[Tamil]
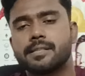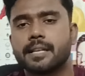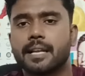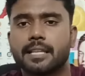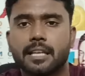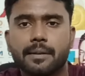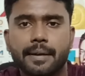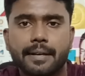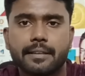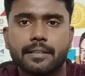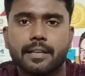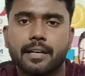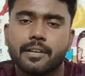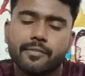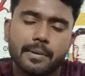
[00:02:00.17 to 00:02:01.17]
எல்லாத்துலேயும்
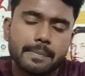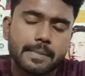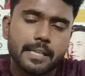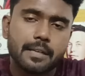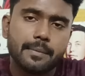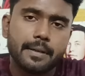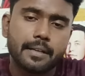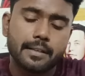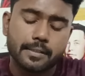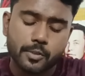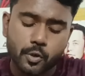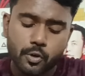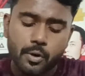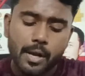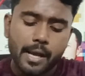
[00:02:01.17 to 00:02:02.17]
எடுத்துட்டாங்க வெப்சைட்லேயுமே இருக்குது
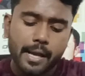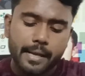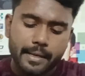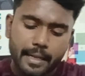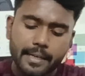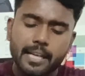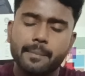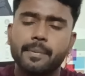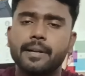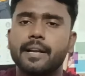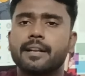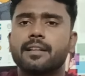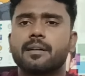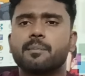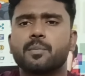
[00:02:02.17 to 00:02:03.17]
ஸோ நிறைய பேர்
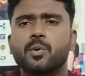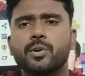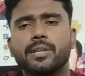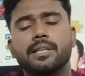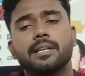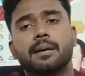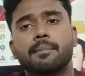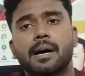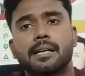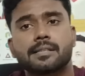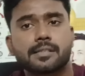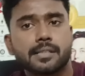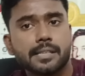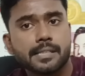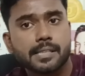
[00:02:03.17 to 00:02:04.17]
கேட்டாங்க ப்ரோ இது நம்ம
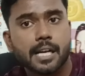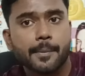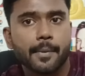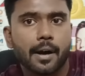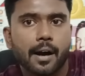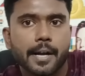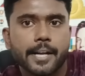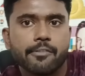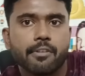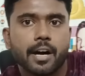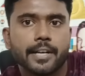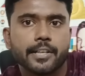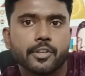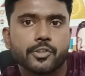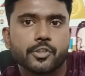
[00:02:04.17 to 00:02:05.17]
அசட்ஸ்லாம் நம்ம ஆல்ரெடி
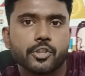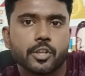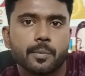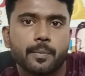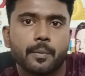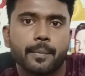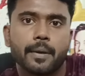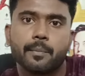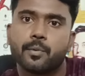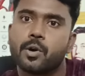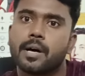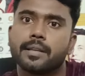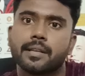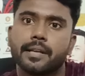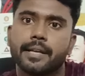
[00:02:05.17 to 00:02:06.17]
வாங்கி வச்சிருந்திருப்போமே ப்ரோ
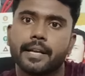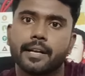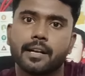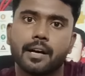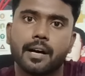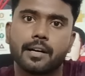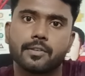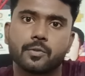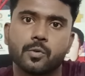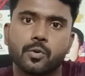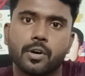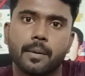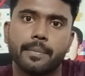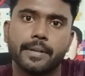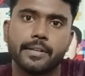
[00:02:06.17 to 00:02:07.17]
அதெல்லாம் என்ன
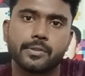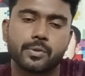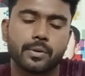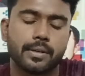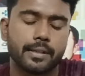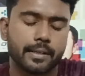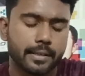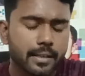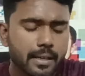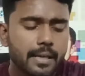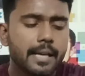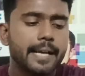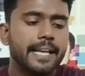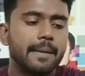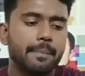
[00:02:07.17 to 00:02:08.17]
ஆகும் அப்படின்னு சொன்னதுக்கு
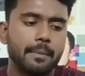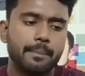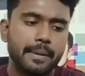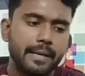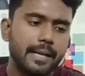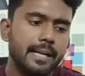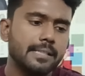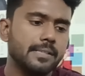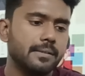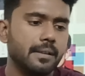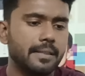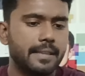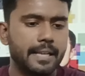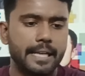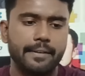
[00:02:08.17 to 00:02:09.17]
இப்போ பினான்ஸ் வந்து
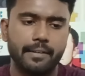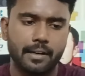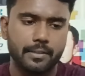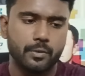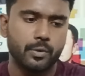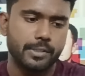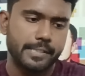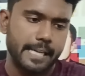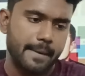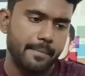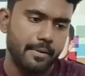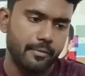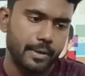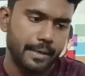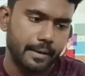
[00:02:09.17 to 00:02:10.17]
தெளிவாக வந்து ஒரு
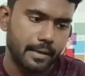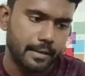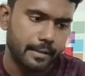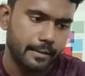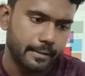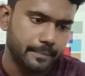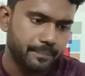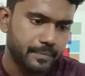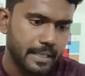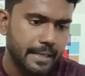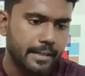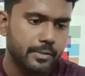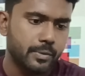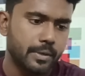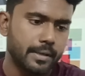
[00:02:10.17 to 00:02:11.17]
ஸ்டேட்மெண்ட் விட்டுருக்காங்க
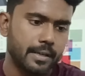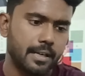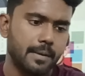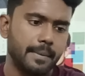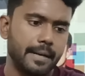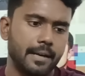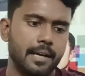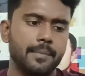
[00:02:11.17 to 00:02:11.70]
என்ன சொல்றாங்க அப்படின்னா